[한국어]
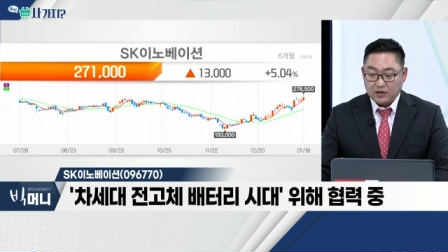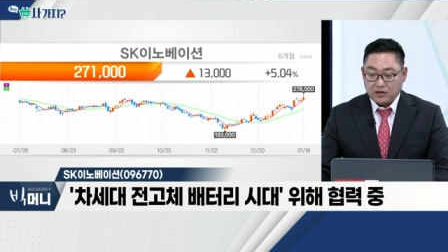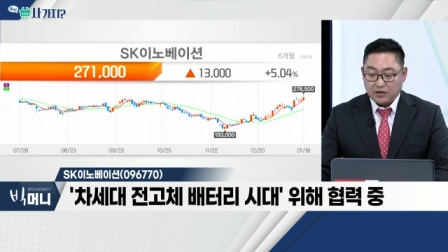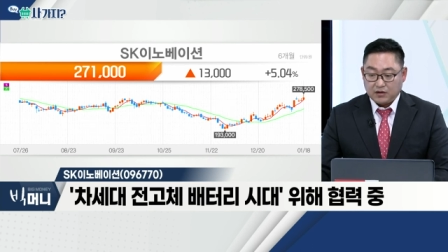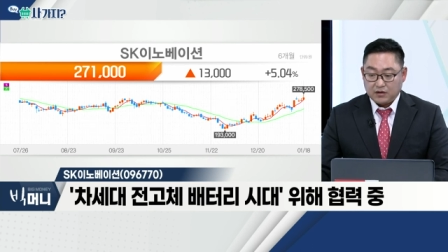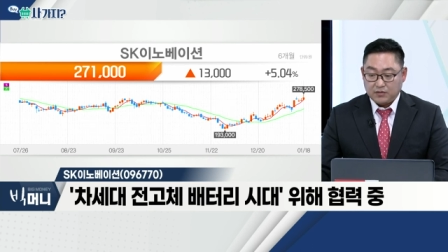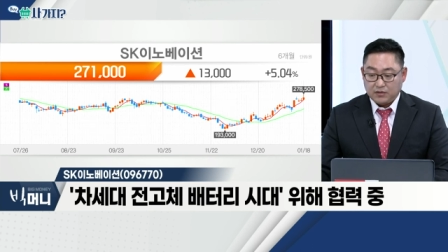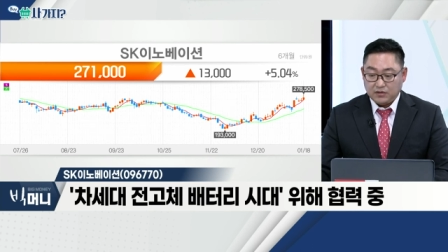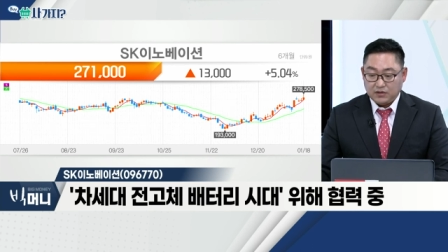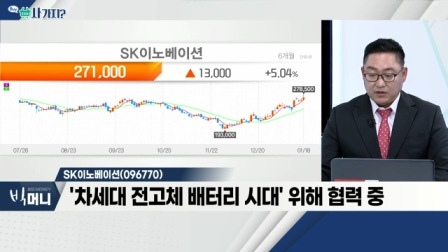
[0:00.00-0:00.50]

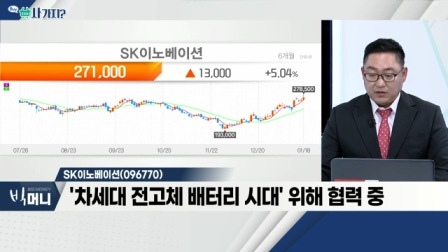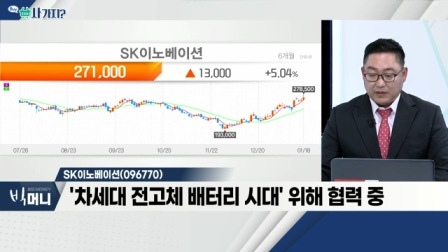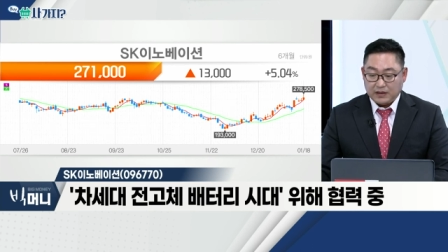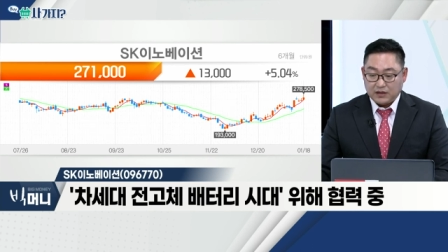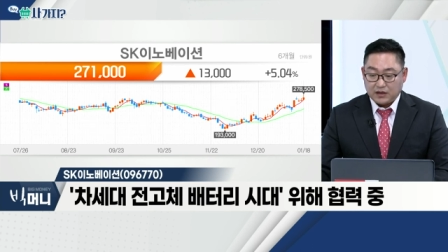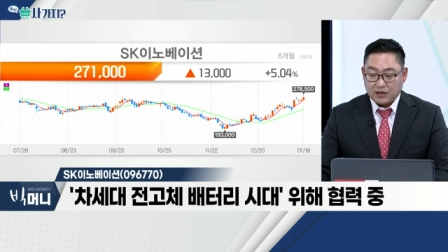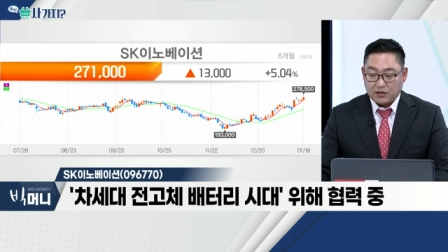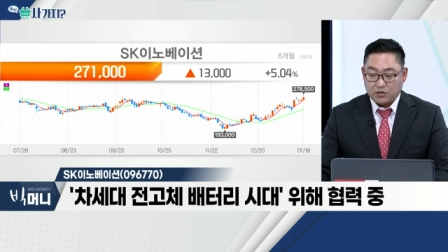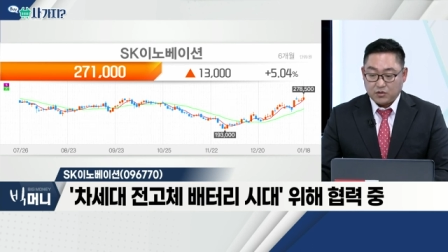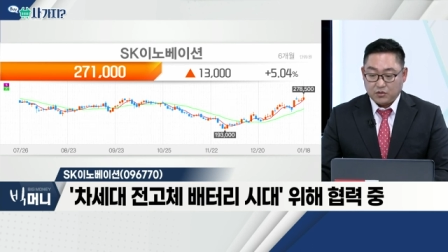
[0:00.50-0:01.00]
여러분들이
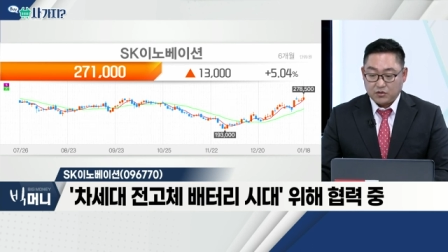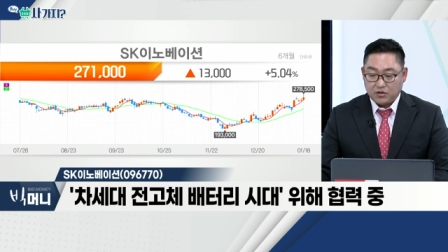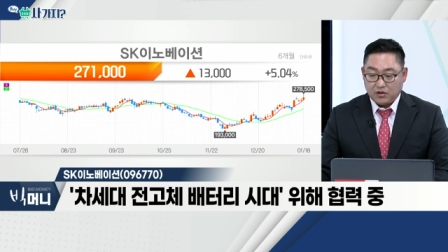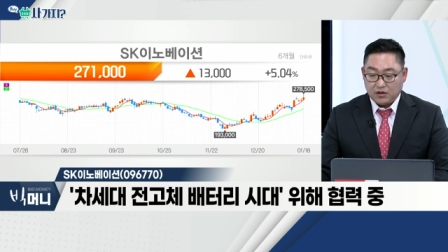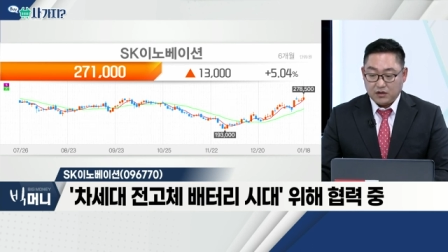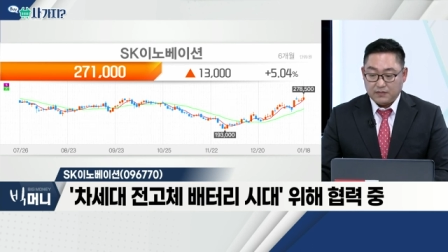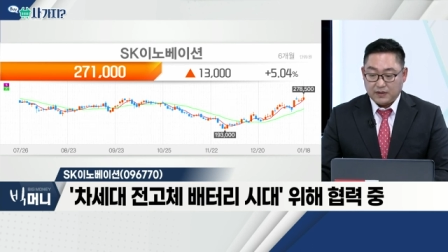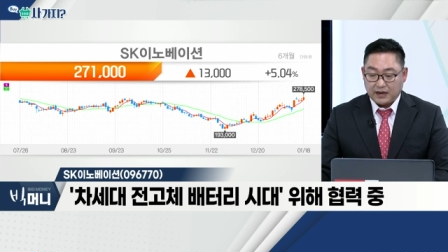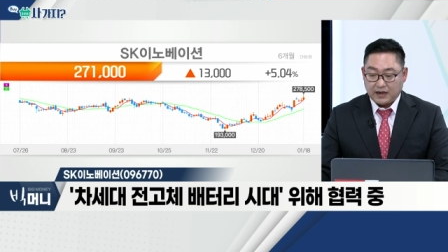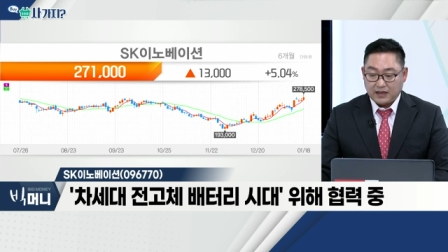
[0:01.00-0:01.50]
만약에
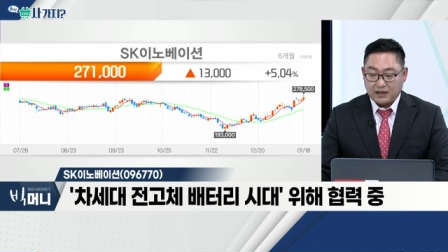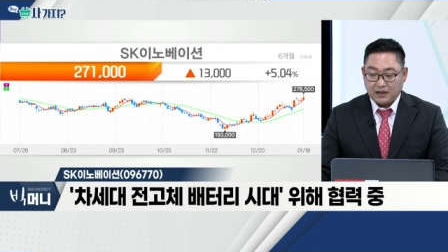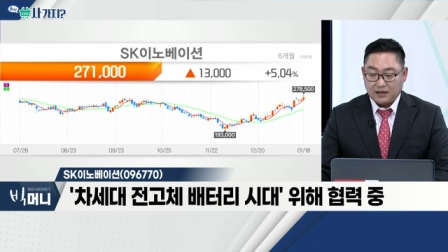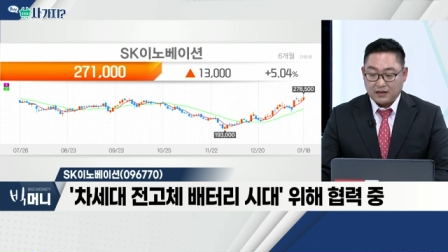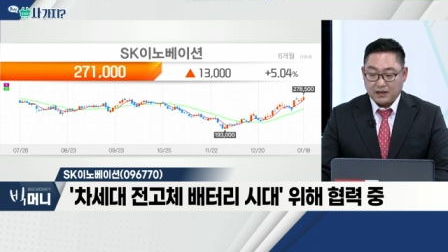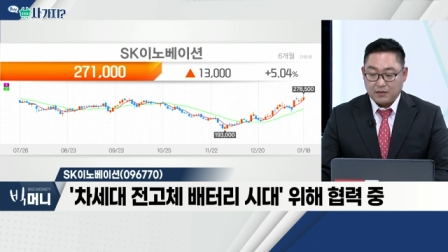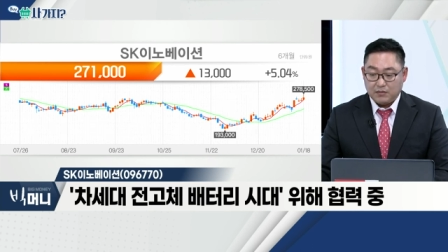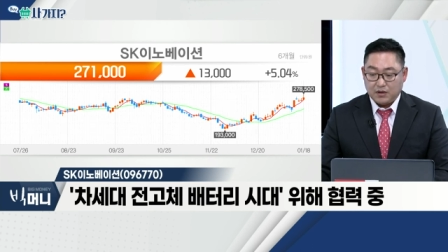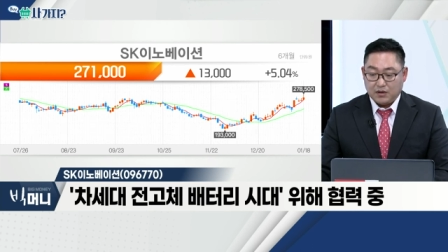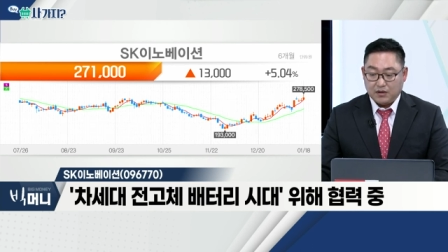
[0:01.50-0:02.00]
조정을 받게
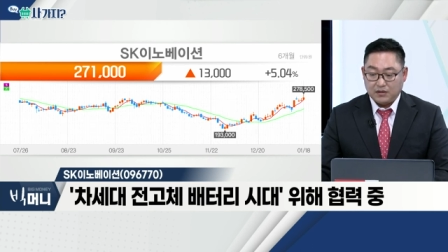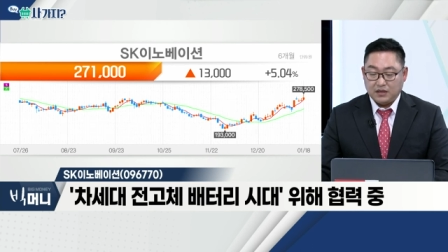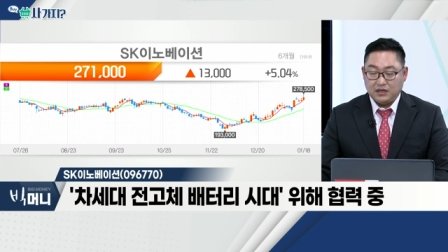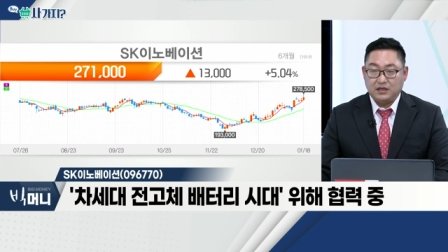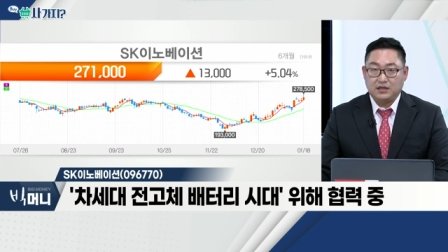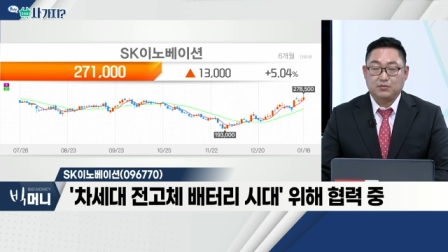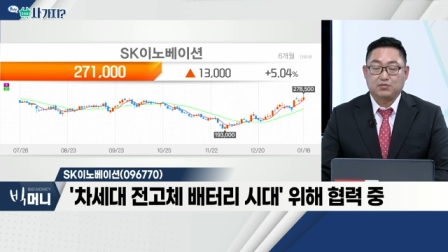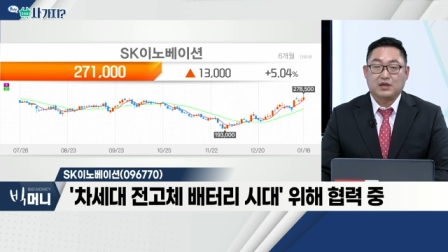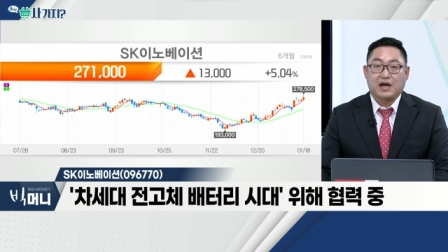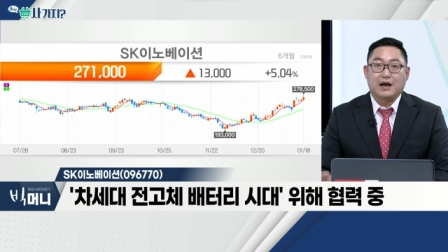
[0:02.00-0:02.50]
된다면
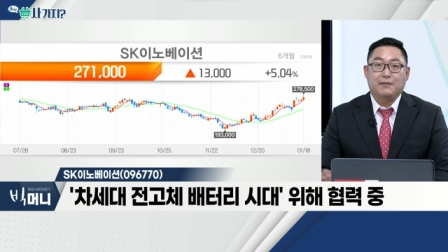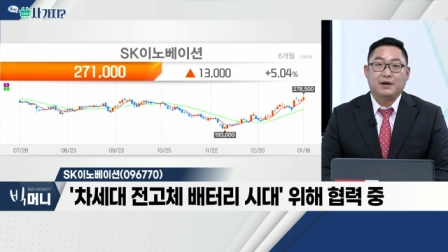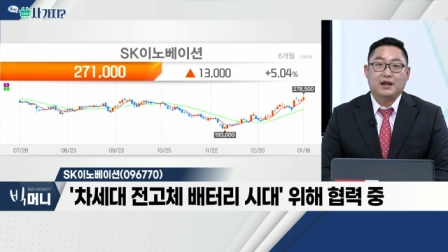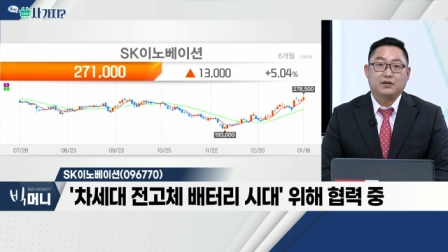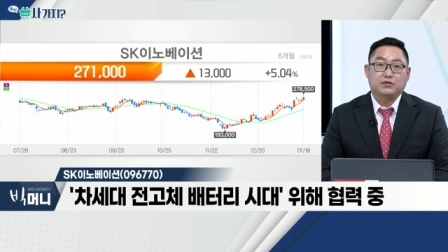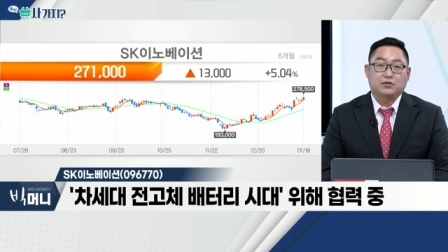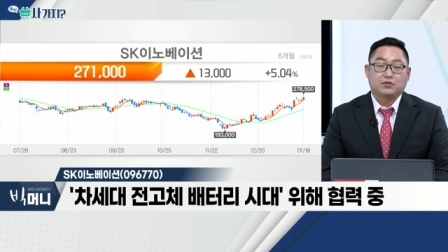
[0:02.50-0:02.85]
24만 원